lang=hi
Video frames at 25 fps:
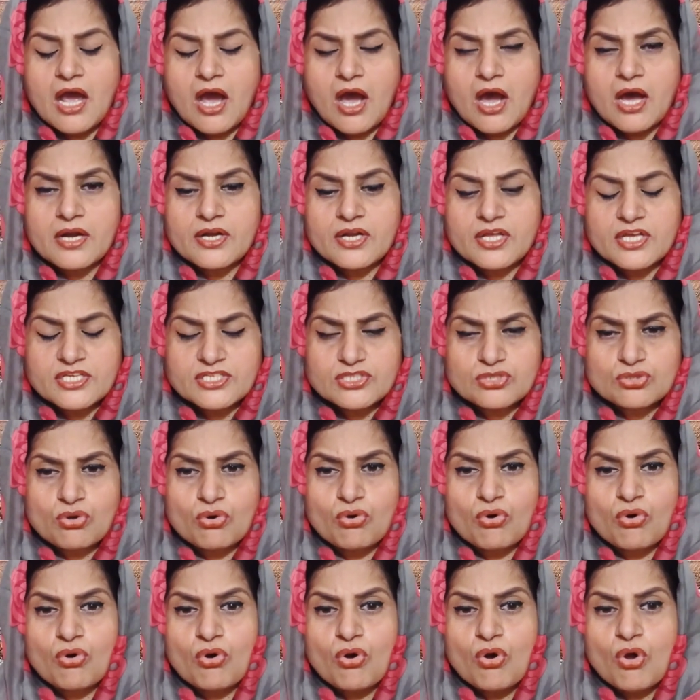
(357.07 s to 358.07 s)
और
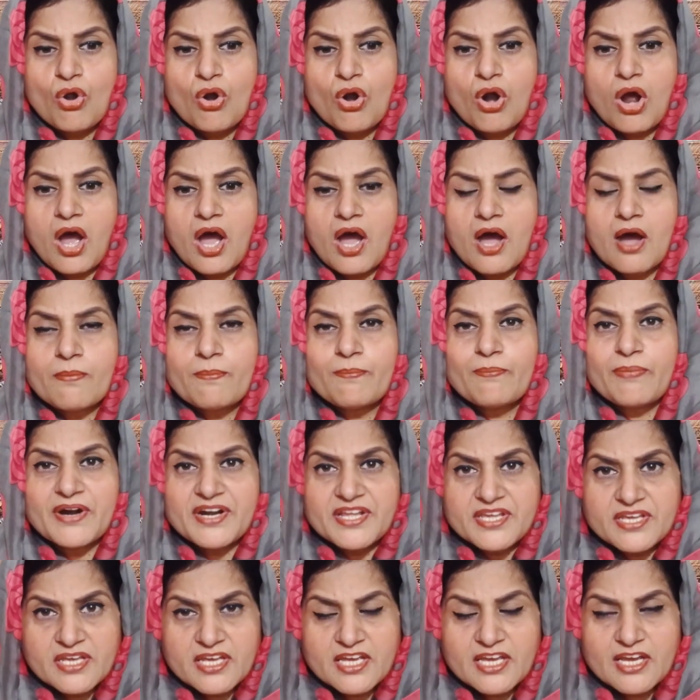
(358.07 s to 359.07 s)
इसको आप
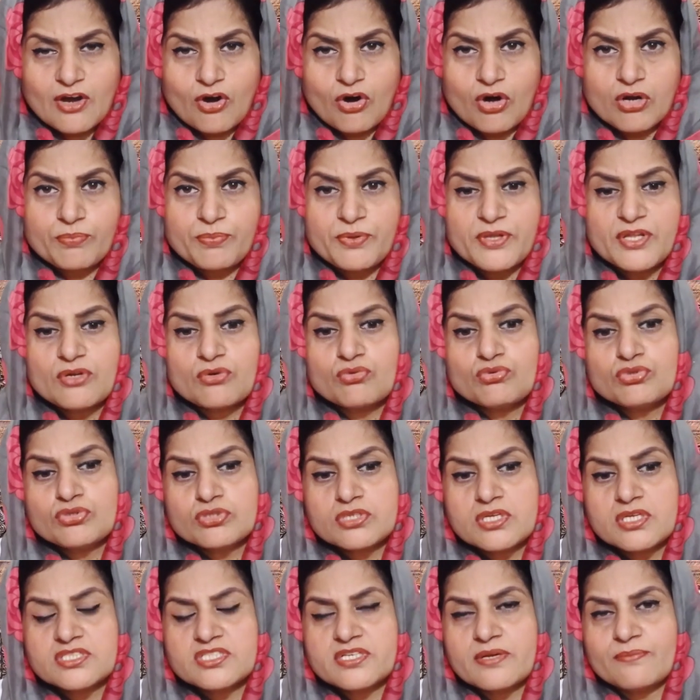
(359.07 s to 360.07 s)
पढ़िए और फिर
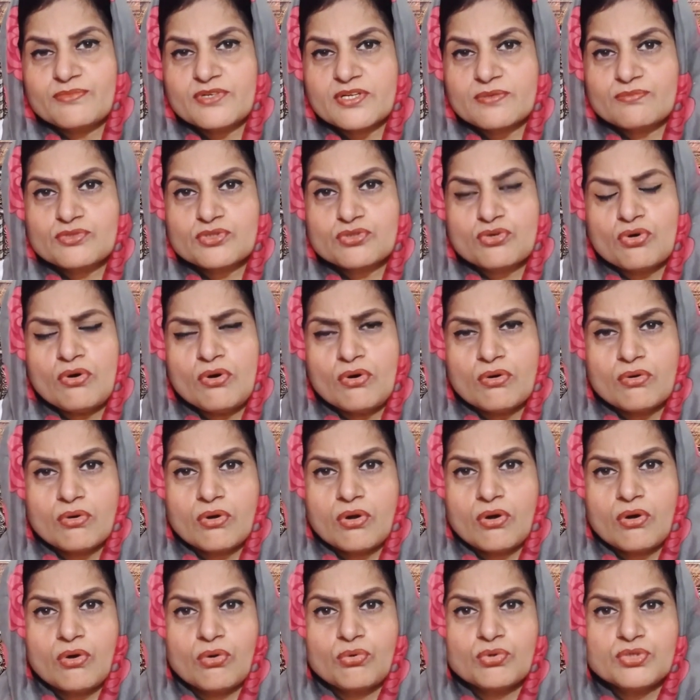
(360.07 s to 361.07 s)
उसकी सिम्टम्स को
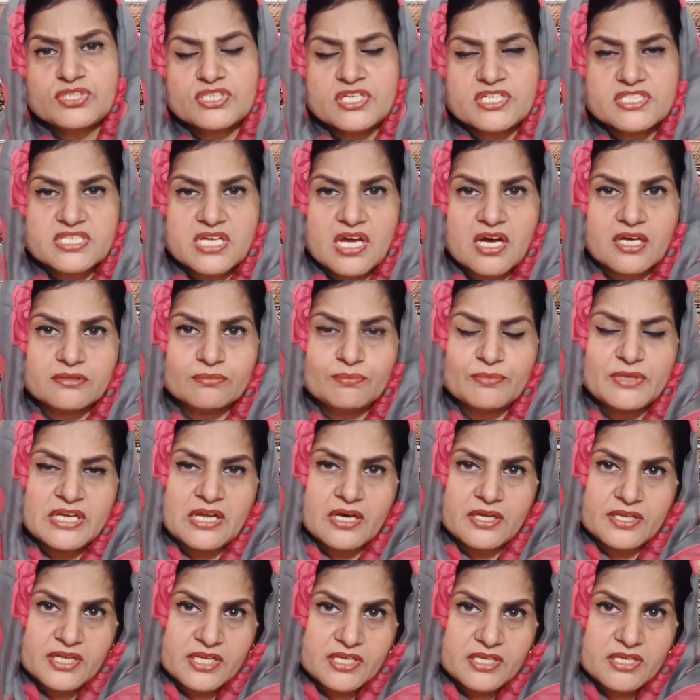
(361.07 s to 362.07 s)
उसके साथ
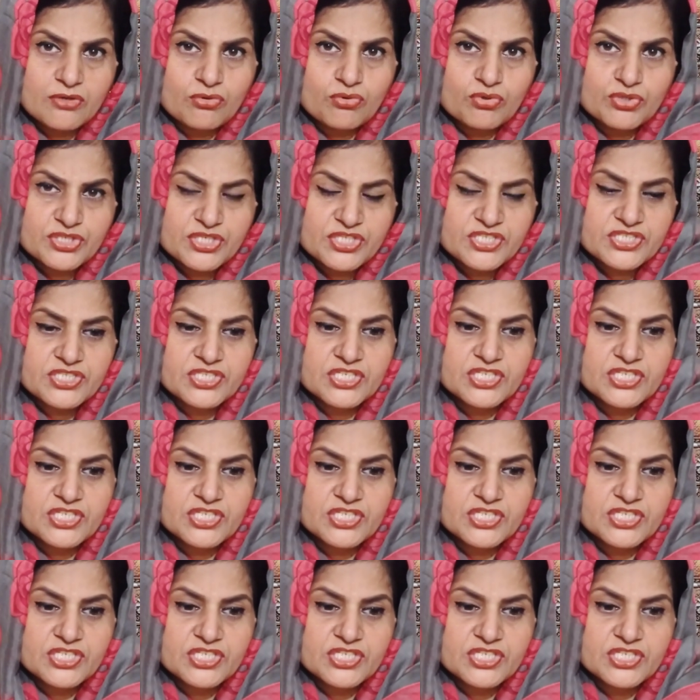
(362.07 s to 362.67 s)
मिलाने की कोशिश